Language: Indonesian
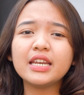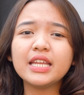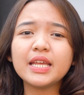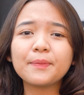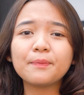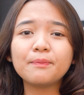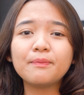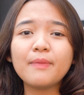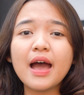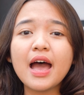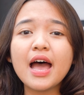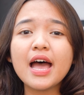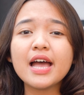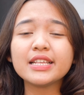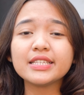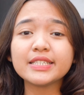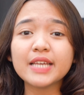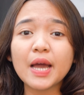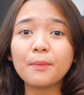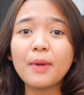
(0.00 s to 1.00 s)
hadir
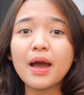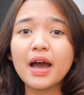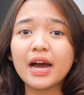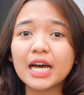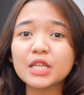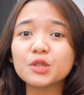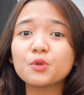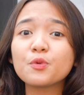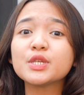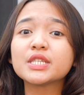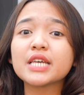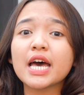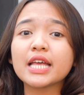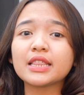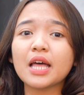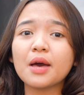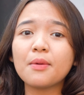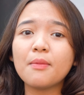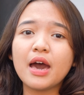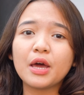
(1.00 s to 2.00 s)
banyak banget
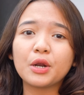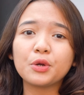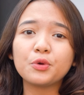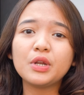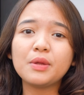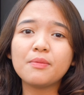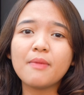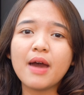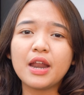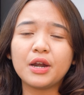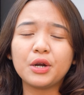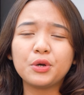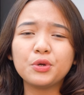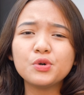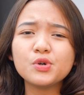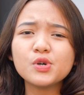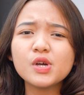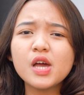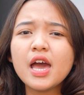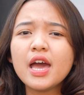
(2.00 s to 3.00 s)
wisata baru di
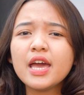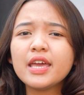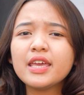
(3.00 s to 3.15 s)
Bandung